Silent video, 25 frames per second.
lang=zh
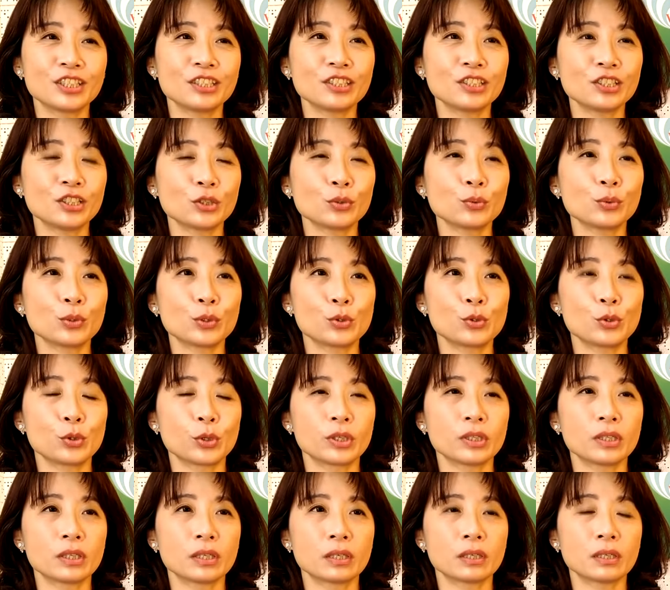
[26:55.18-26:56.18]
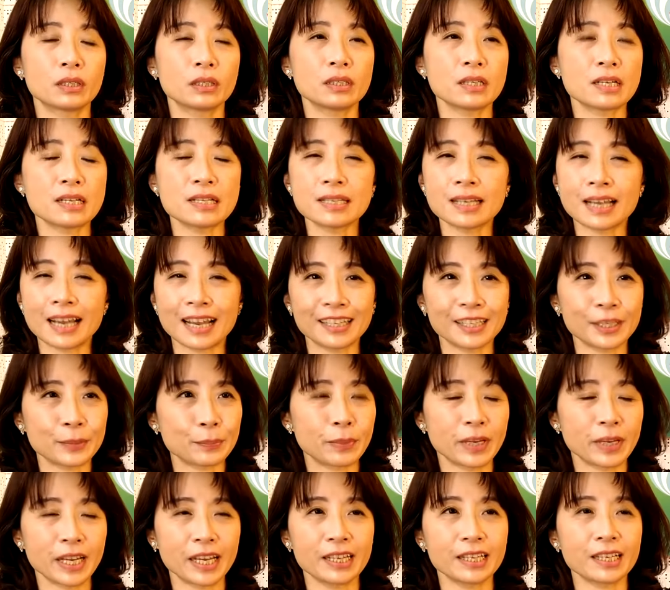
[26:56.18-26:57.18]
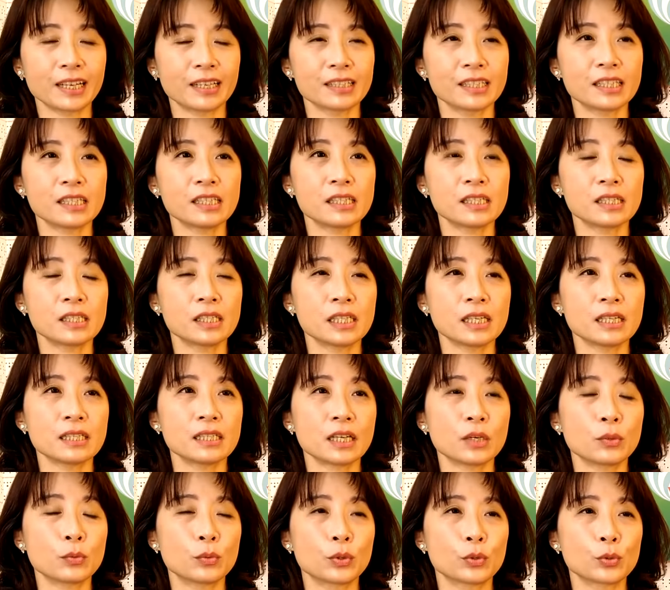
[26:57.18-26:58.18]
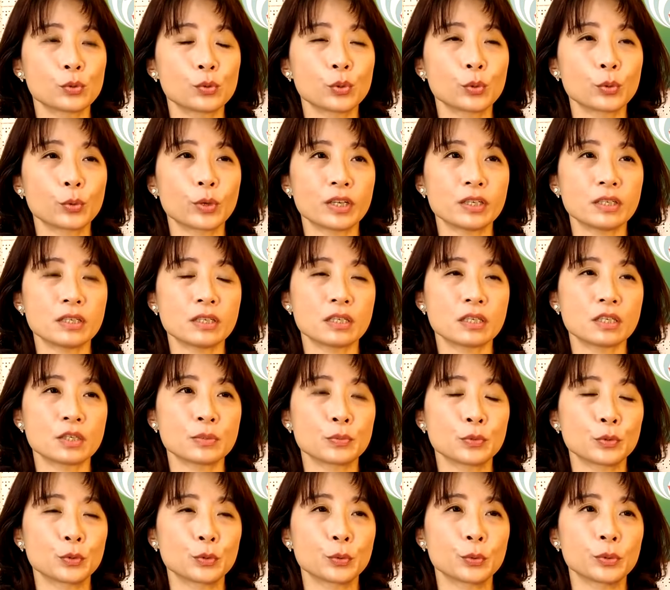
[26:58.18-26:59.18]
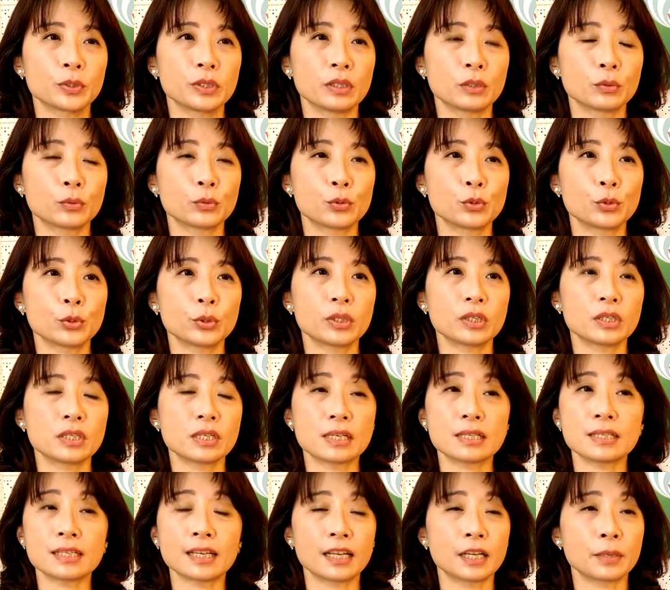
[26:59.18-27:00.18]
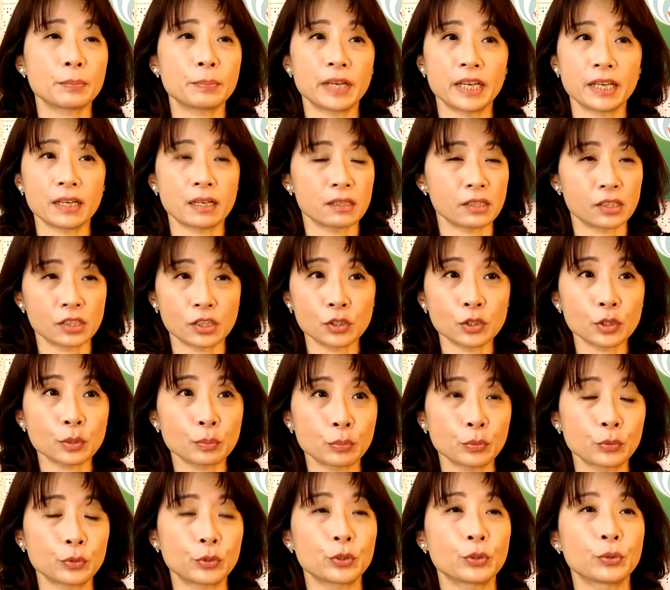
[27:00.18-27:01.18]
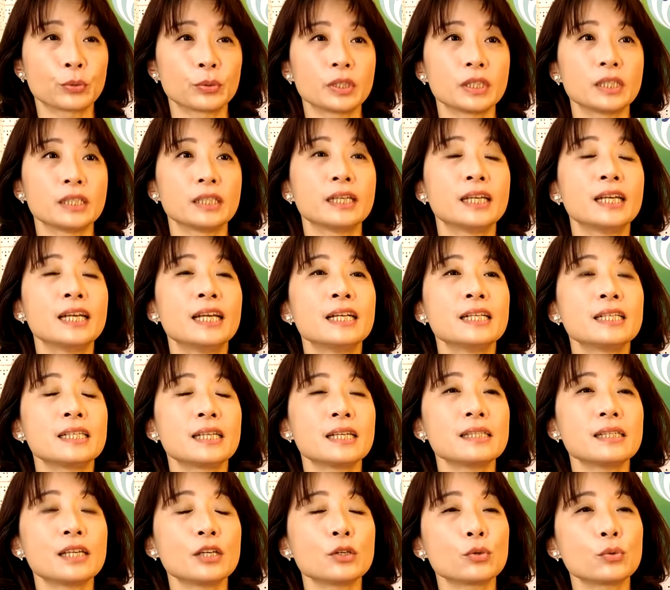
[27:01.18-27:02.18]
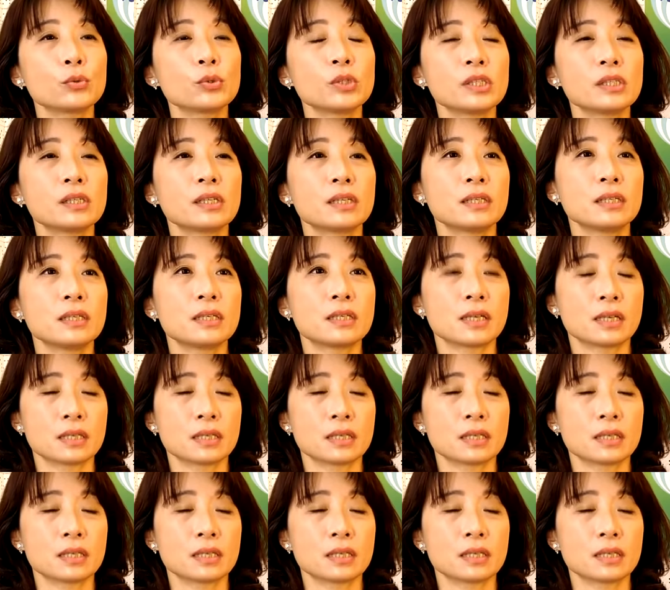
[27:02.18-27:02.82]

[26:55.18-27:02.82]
其实我觉得人才的培养，其实现在我做管理职这么多年，我觉得人才的培养真的不容易。站在公司的立